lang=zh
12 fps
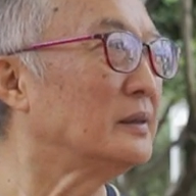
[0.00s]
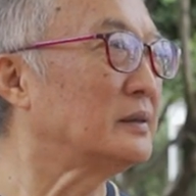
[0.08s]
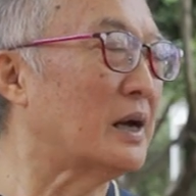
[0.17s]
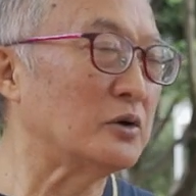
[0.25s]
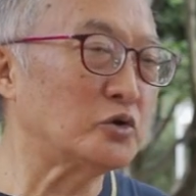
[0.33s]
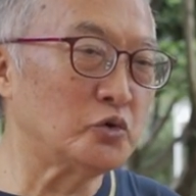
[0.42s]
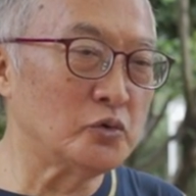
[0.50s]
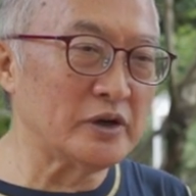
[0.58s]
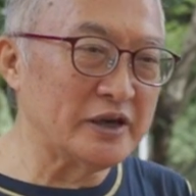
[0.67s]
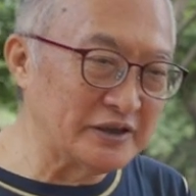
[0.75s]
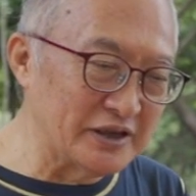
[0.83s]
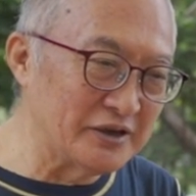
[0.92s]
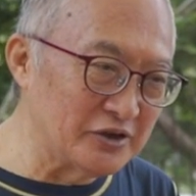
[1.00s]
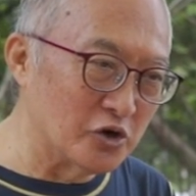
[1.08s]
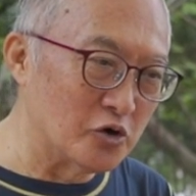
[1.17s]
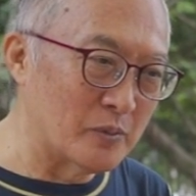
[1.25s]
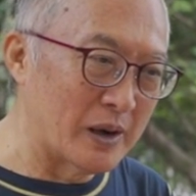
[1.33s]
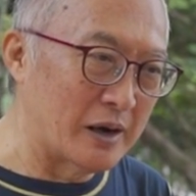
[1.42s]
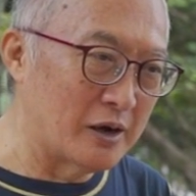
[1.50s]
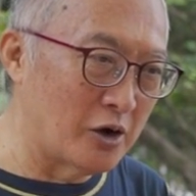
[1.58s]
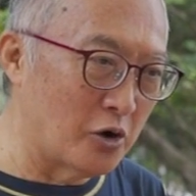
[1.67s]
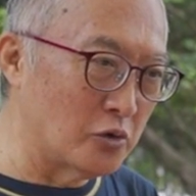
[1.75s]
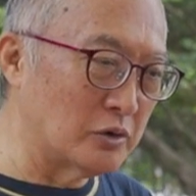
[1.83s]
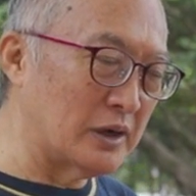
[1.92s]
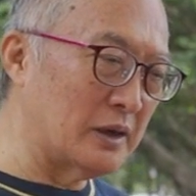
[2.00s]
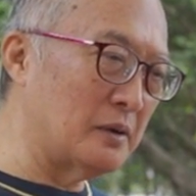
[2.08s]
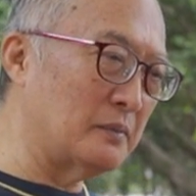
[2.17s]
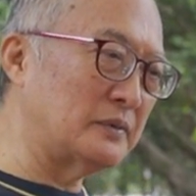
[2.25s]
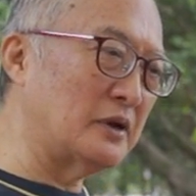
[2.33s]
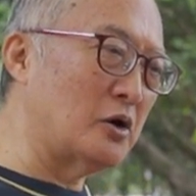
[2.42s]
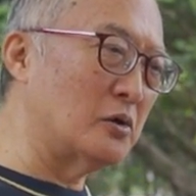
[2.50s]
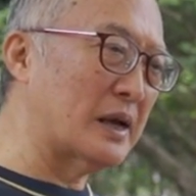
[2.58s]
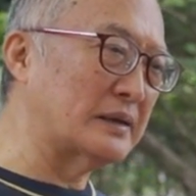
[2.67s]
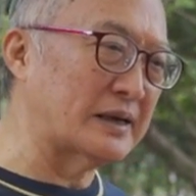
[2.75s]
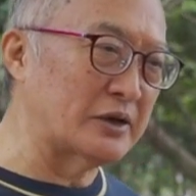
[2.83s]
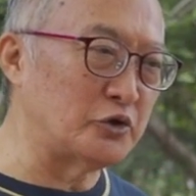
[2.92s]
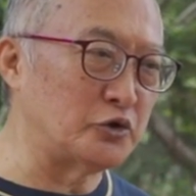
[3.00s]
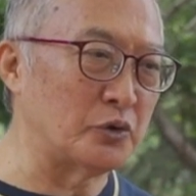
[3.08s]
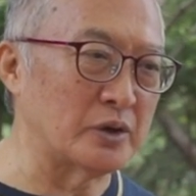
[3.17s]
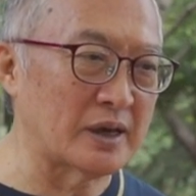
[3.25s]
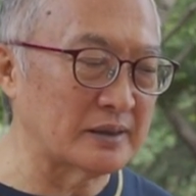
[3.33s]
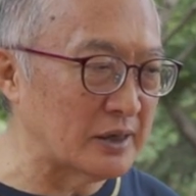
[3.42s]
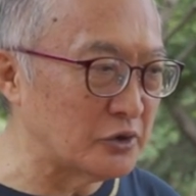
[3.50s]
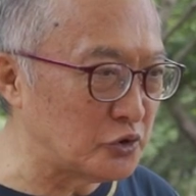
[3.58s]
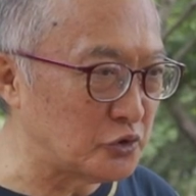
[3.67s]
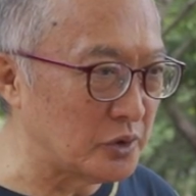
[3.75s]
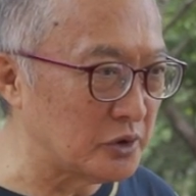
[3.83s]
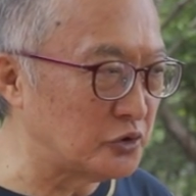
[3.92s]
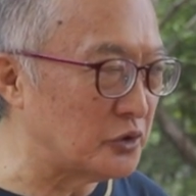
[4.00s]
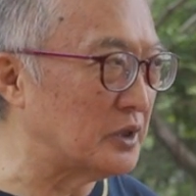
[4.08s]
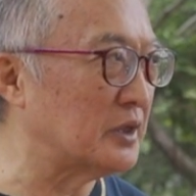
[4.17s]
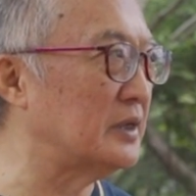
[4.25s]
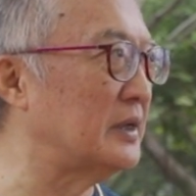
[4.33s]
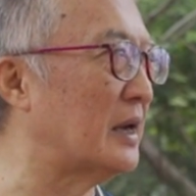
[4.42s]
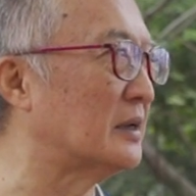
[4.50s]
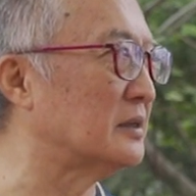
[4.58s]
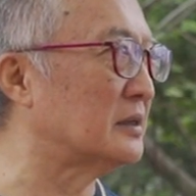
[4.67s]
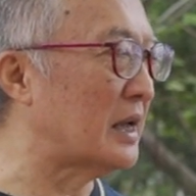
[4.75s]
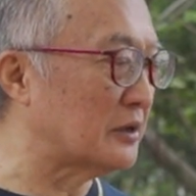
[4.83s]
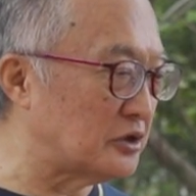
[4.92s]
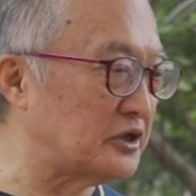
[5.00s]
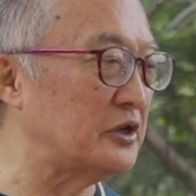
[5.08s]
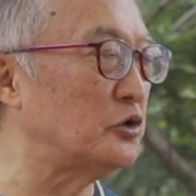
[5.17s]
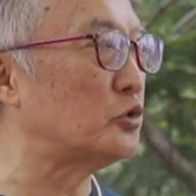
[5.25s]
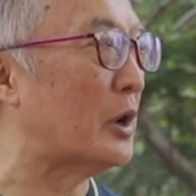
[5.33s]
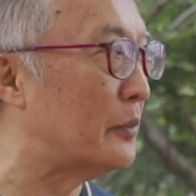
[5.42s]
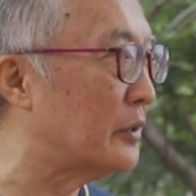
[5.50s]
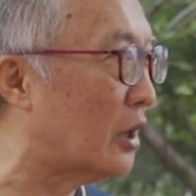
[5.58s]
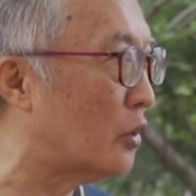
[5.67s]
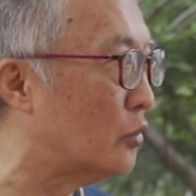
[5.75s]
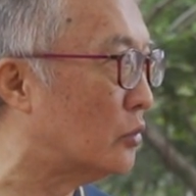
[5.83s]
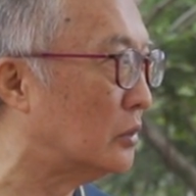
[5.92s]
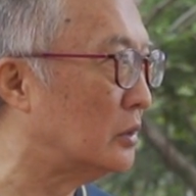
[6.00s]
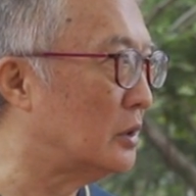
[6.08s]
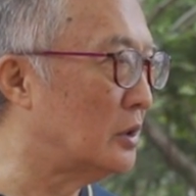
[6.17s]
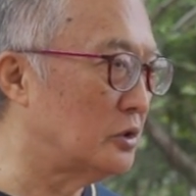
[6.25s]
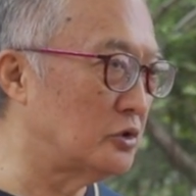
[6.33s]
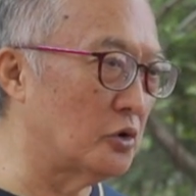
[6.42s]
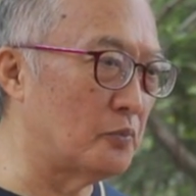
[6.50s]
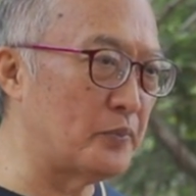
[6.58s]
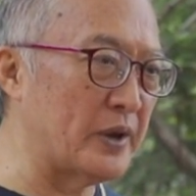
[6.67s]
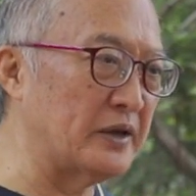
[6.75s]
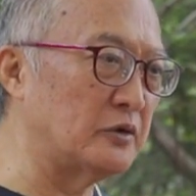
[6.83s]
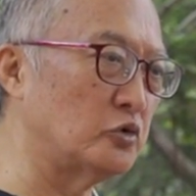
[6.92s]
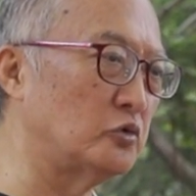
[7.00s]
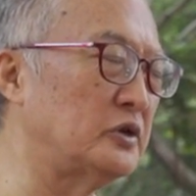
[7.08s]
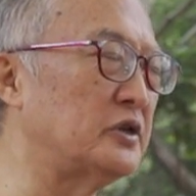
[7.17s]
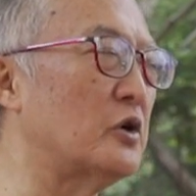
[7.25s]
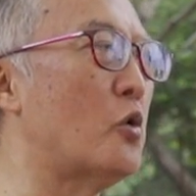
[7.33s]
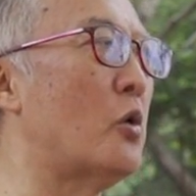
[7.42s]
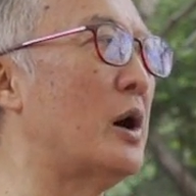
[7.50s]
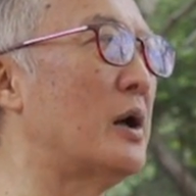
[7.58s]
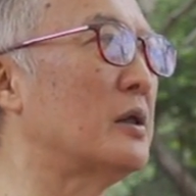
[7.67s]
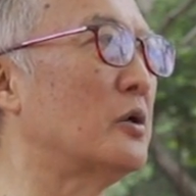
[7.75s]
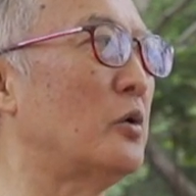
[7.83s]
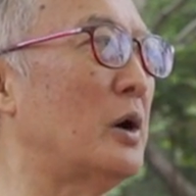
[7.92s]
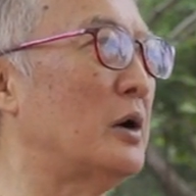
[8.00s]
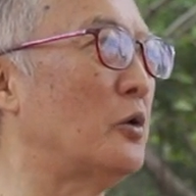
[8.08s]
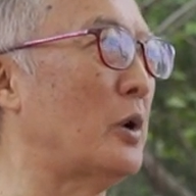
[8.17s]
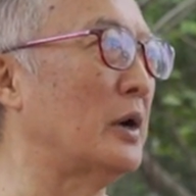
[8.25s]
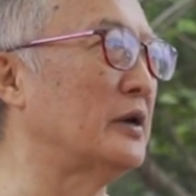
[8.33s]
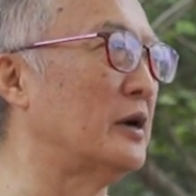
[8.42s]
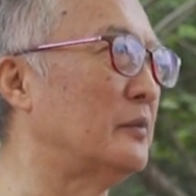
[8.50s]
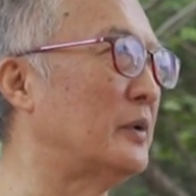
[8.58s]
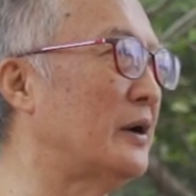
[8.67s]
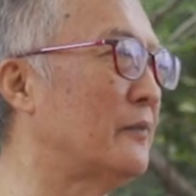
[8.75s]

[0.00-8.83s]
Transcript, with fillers: 当初一定有嘛，后来再学，他才学那个样子，他心转不了物，就变出一些花样，